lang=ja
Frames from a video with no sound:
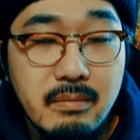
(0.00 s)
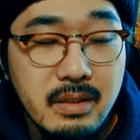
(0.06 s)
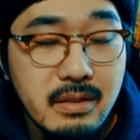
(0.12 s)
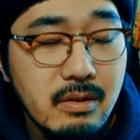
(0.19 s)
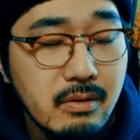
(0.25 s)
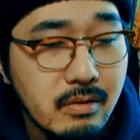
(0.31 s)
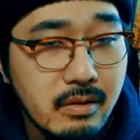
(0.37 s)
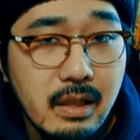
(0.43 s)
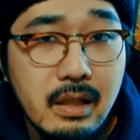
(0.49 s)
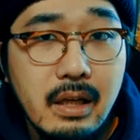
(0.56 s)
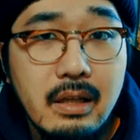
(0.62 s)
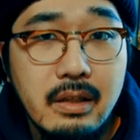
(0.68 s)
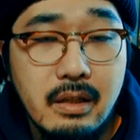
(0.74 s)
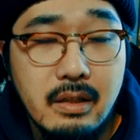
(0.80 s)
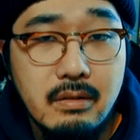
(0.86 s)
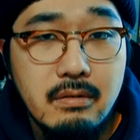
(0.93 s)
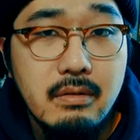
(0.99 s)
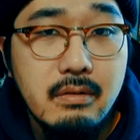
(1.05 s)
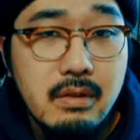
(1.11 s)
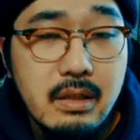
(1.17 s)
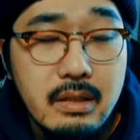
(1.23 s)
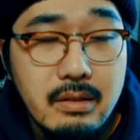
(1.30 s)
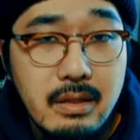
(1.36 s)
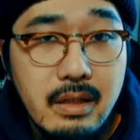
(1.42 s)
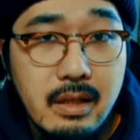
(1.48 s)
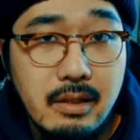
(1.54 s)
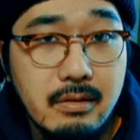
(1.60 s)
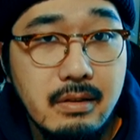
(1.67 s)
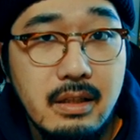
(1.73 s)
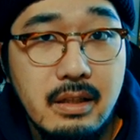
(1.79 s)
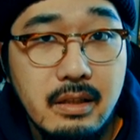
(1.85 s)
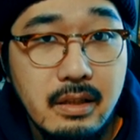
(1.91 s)
まあ、ちょっと高いんだけど邦画はせんえん
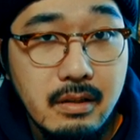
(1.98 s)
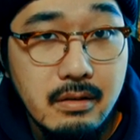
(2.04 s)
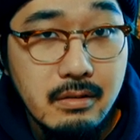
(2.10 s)
とかなんだけ